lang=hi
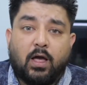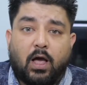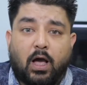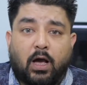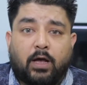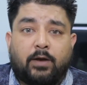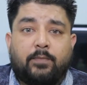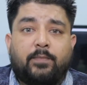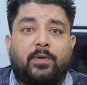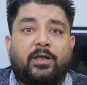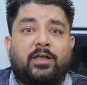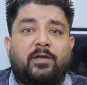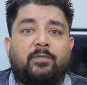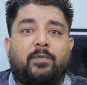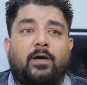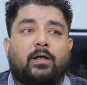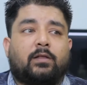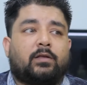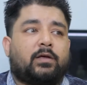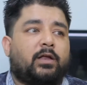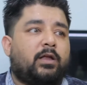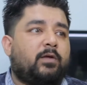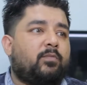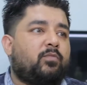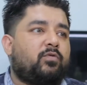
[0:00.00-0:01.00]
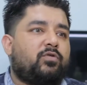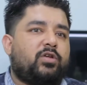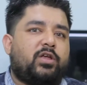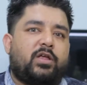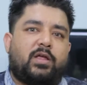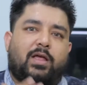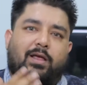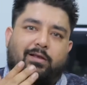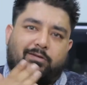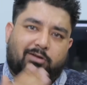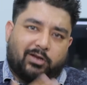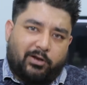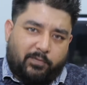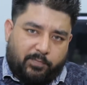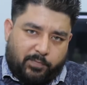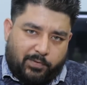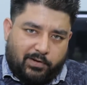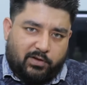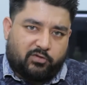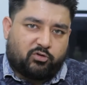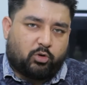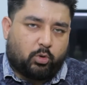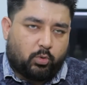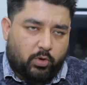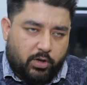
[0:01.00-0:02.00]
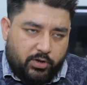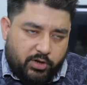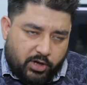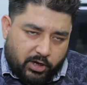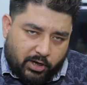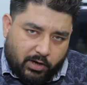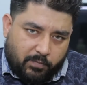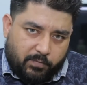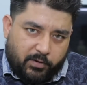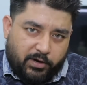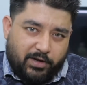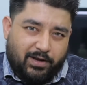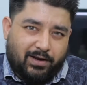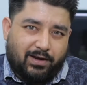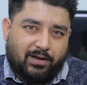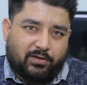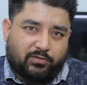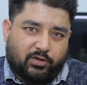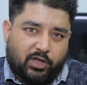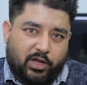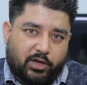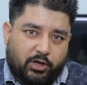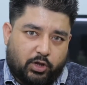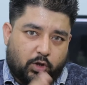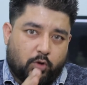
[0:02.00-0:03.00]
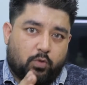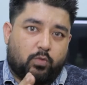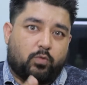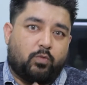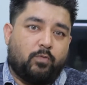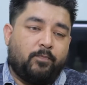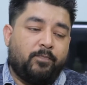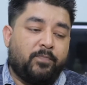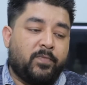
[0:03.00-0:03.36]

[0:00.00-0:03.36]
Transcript: अगर मेरी बात करें मुझे एसेट प्लस थोड़ा ज़्यादा बढ़िया लगता है क्यों